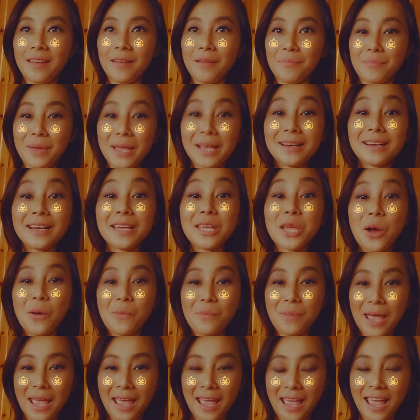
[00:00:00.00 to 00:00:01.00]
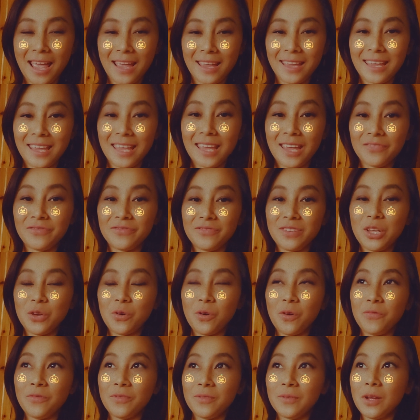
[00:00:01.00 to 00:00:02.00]
ไม่เคยยอมแพ้ เคฟนีอ
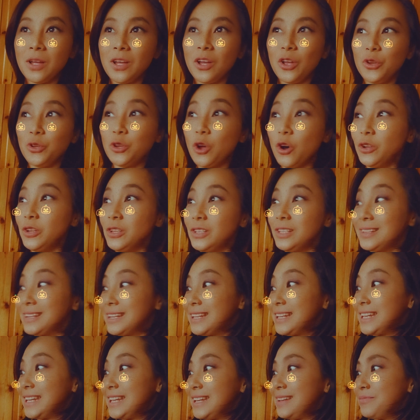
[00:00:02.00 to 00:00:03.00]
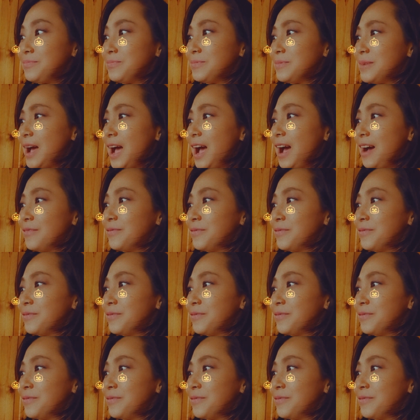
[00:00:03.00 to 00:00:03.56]
บ don't give up